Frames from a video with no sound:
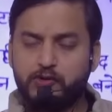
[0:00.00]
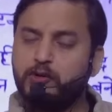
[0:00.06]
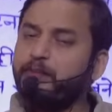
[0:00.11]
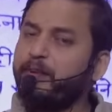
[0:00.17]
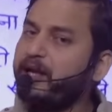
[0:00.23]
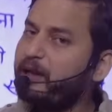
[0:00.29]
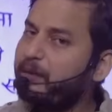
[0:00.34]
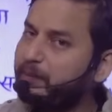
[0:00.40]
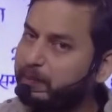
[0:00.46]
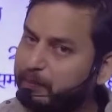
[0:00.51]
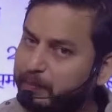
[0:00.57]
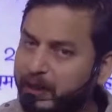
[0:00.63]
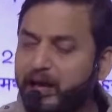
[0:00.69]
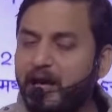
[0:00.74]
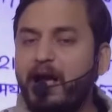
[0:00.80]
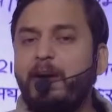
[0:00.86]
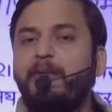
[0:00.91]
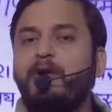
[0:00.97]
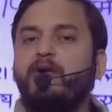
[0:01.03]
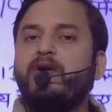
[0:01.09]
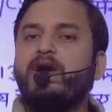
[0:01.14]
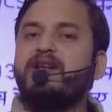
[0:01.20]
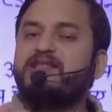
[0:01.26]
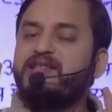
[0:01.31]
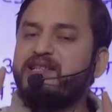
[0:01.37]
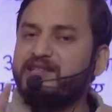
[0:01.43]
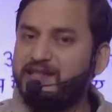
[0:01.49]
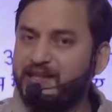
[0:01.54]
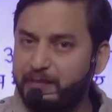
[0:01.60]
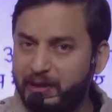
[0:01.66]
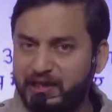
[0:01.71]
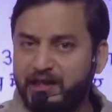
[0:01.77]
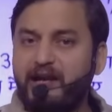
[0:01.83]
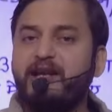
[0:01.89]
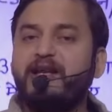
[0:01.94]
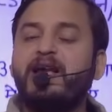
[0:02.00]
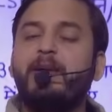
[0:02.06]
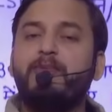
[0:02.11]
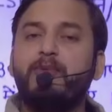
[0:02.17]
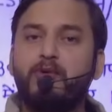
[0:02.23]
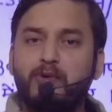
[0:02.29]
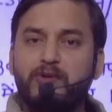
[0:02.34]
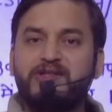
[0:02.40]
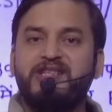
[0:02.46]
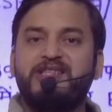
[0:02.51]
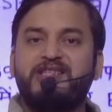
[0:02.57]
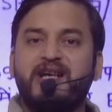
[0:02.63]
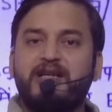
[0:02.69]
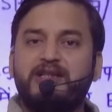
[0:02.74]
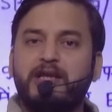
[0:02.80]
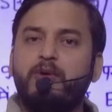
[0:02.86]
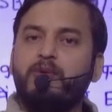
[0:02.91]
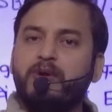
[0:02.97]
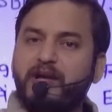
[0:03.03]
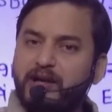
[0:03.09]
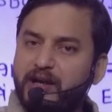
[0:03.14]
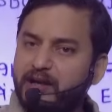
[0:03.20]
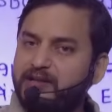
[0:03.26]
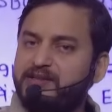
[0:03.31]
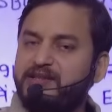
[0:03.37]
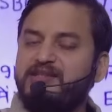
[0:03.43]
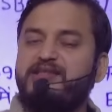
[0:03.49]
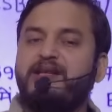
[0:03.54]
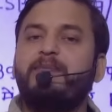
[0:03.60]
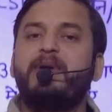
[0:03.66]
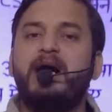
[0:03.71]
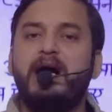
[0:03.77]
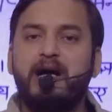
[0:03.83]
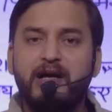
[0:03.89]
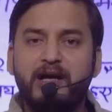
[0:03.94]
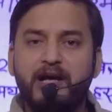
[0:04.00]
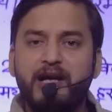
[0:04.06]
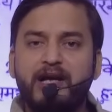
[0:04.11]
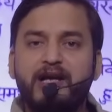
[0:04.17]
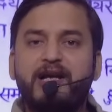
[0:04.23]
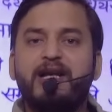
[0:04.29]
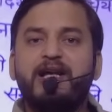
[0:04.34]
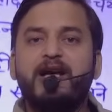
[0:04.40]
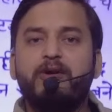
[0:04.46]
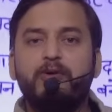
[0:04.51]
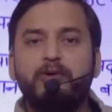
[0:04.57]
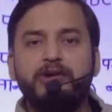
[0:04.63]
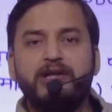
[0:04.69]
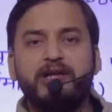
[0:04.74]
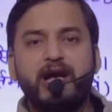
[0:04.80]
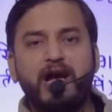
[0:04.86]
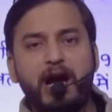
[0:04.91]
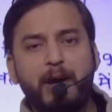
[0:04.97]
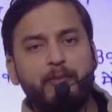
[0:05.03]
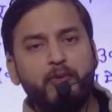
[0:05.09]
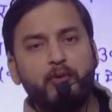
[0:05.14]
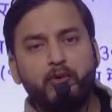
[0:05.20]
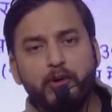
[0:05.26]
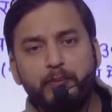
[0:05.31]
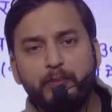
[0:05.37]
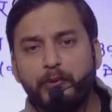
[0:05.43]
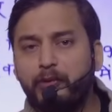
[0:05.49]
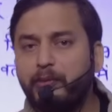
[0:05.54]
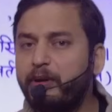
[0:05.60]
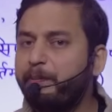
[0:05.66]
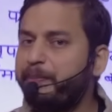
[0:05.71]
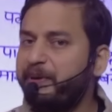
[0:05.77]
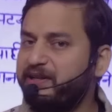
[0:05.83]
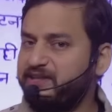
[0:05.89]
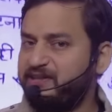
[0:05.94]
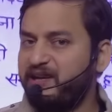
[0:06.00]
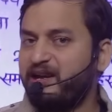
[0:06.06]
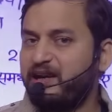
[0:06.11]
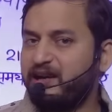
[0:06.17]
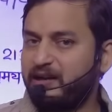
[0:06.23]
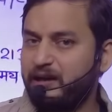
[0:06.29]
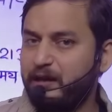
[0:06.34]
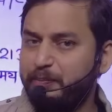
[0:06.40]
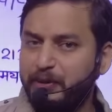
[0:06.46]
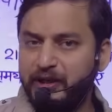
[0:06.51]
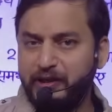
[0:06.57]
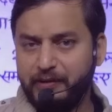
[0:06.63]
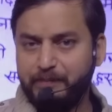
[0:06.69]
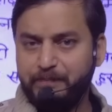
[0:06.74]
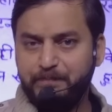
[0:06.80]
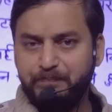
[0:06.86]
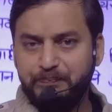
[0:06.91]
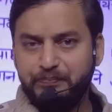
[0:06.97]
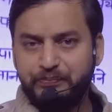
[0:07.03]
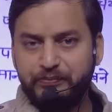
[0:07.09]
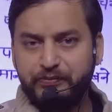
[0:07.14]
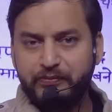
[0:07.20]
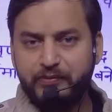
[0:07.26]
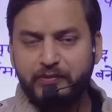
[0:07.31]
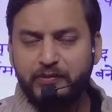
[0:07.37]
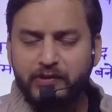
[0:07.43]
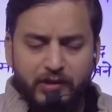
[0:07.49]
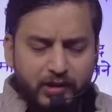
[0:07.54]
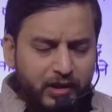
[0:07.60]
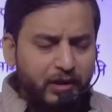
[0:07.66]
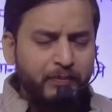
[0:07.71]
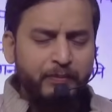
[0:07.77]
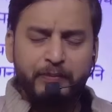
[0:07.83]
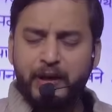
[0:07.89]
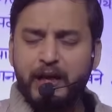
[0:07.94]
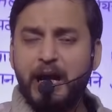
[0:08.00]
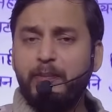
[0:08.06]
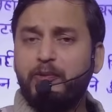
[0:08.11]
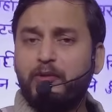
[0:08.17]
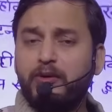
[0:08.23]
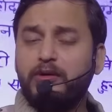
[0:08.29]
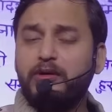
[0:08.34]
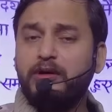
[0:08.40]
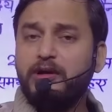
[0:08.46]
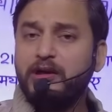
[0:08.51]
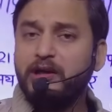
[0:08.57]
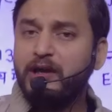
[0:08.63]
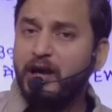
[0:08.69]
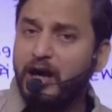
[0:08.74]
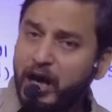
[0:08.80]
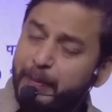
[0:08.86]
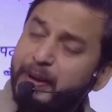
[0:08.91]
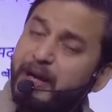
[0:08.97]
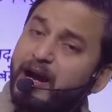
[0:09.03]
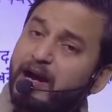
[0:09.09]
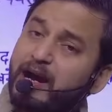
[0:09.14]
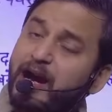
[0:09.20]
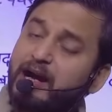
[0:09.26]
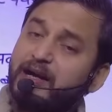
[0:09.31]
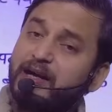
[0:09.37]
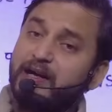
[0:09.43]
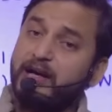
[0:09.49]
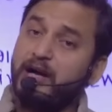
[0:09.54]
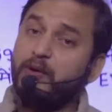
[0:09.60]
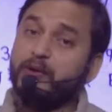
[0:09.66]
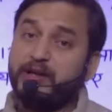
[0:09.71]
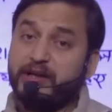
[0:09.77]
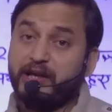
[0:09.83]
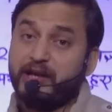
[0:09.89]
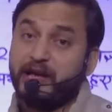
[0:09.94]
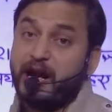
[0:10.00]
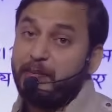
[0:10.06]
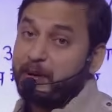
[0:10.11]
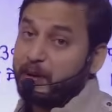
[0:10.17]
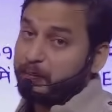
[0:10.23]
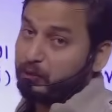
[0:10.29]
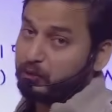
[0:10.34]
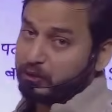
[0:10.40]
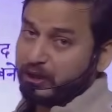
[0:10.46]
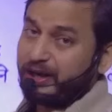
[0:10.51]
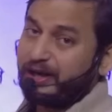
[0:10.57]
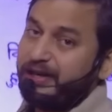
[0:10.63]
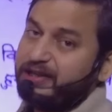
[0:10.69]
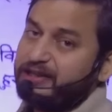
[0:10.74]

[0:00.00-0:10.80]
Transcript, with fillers: तो मैंने बनाया वीडियो हर चीज ये बताने की आपको कोशिश करता हूँ कि एक एक चीज आपका क्लियर होते जाए आपको कोई प्रॉब्लम फेस ना करना पड़े मैं आपको अभी आगाह कर रहा हूँ कि ये काम आप लोग कर